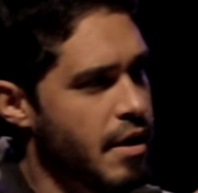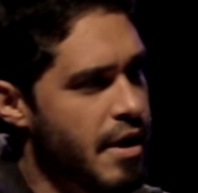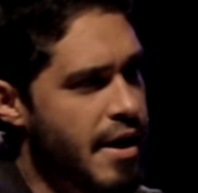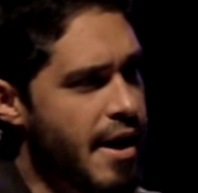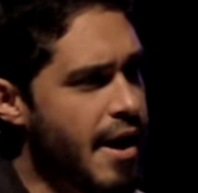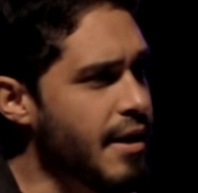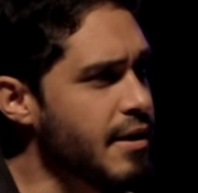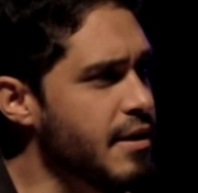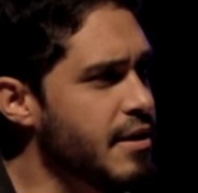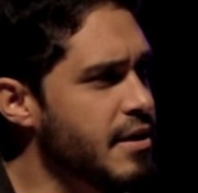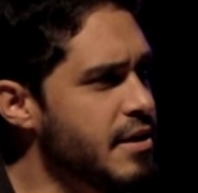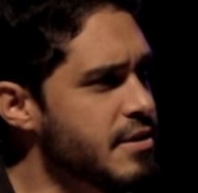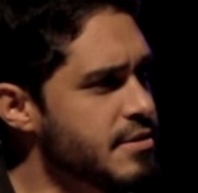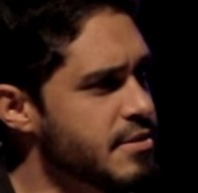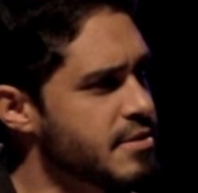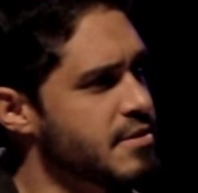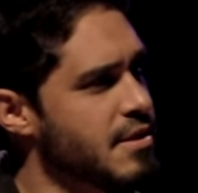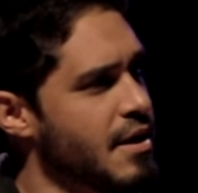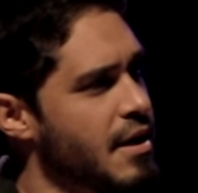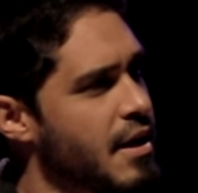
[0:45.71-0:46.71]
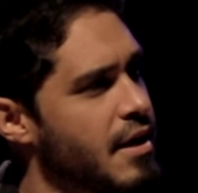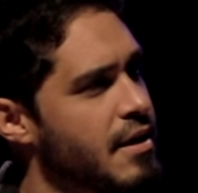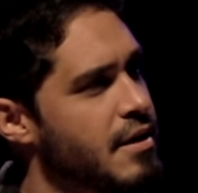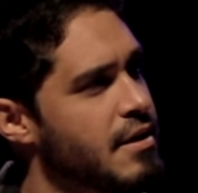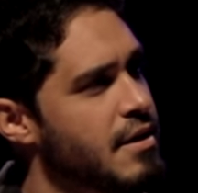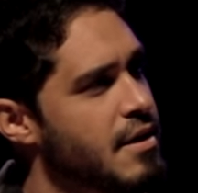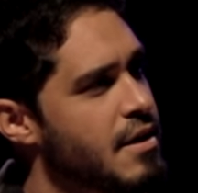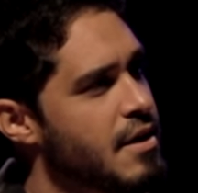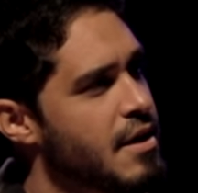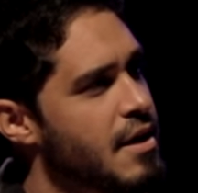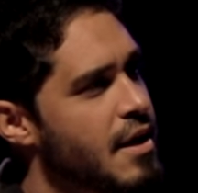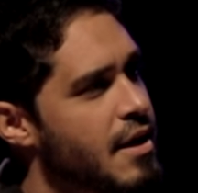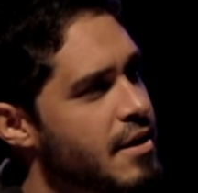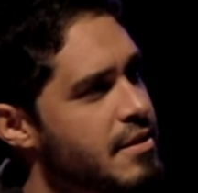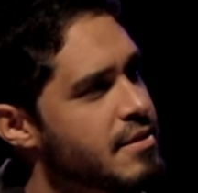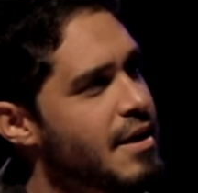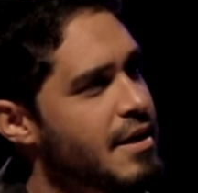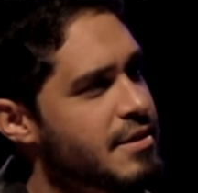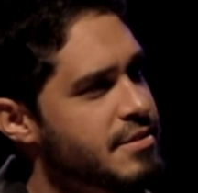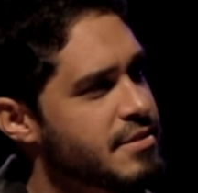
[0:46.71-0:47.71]
Realista,
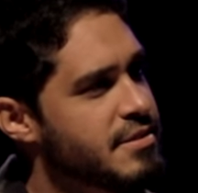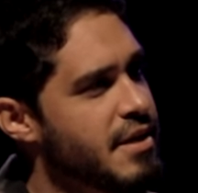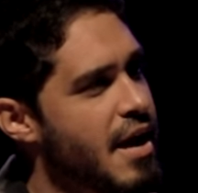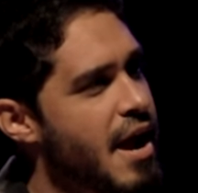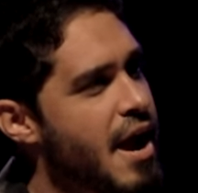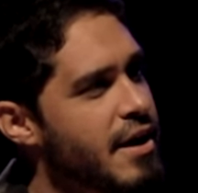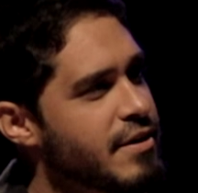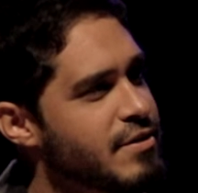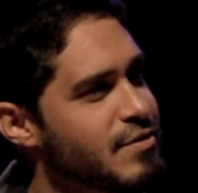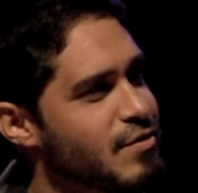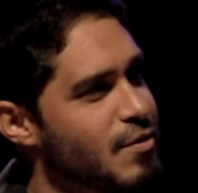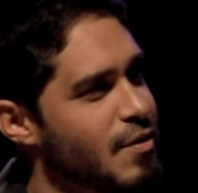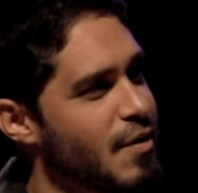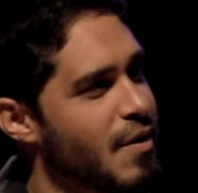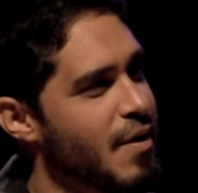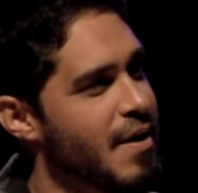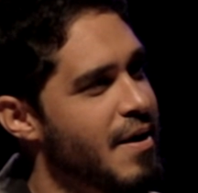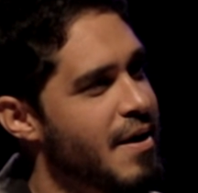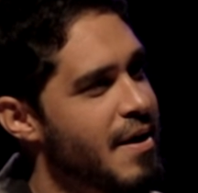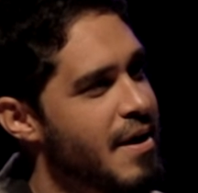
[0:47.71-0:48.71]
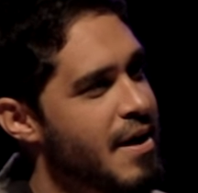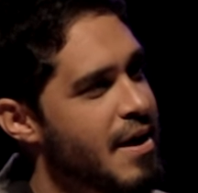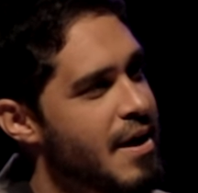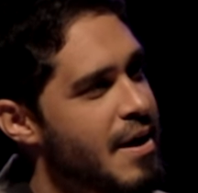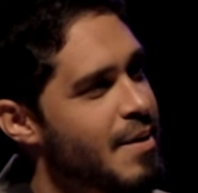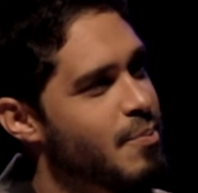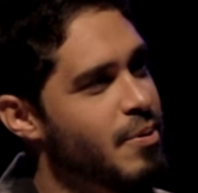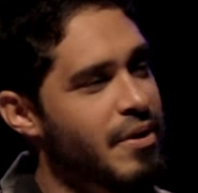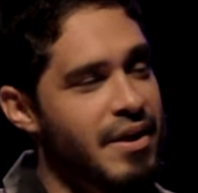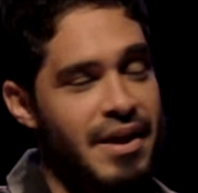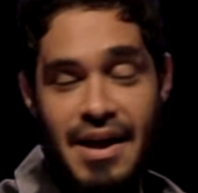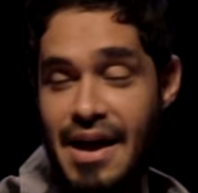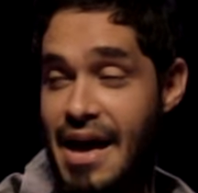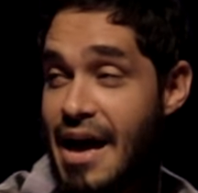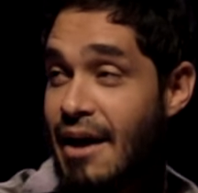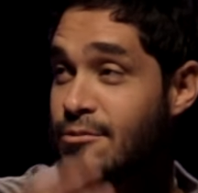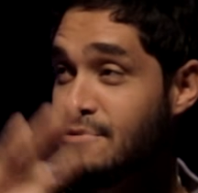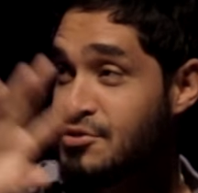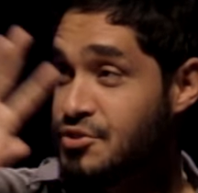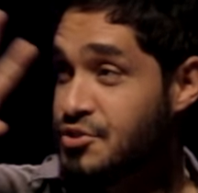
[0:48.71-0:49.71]
tá certo. Porque é
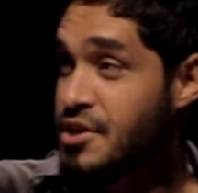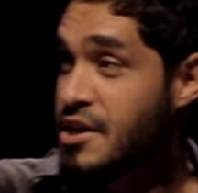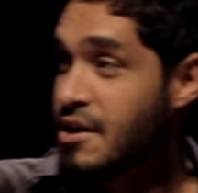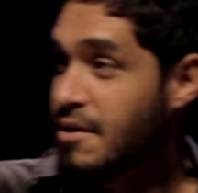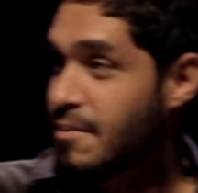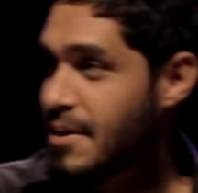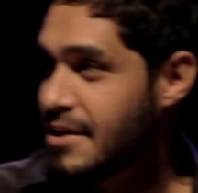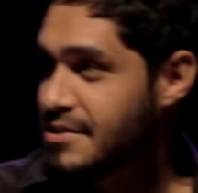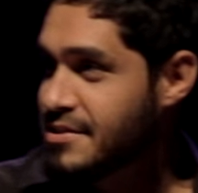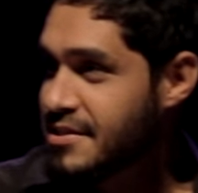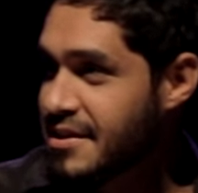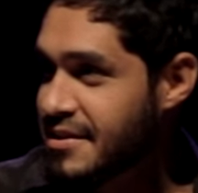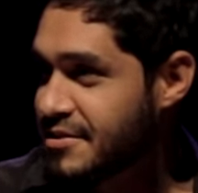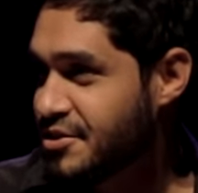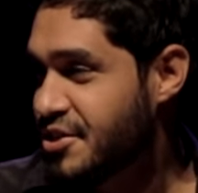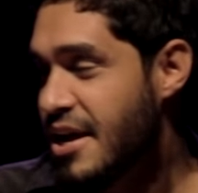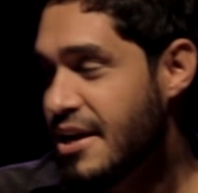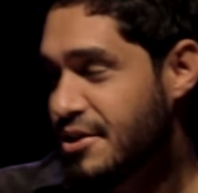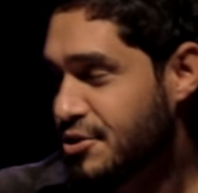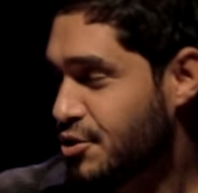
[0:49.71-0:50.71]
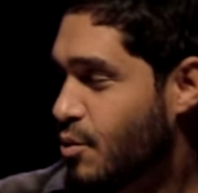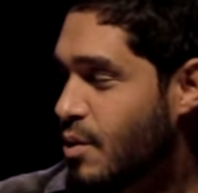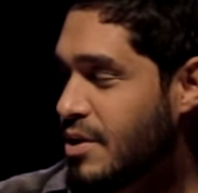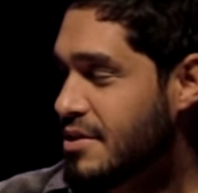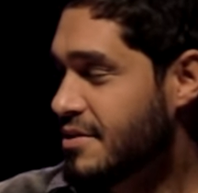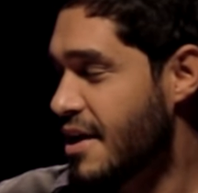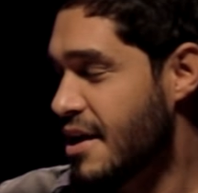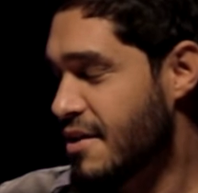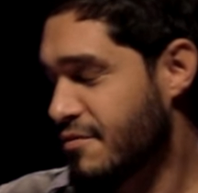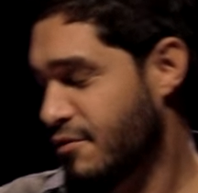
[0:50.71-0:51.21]
um ciclo, porque assim, gente, quando tem que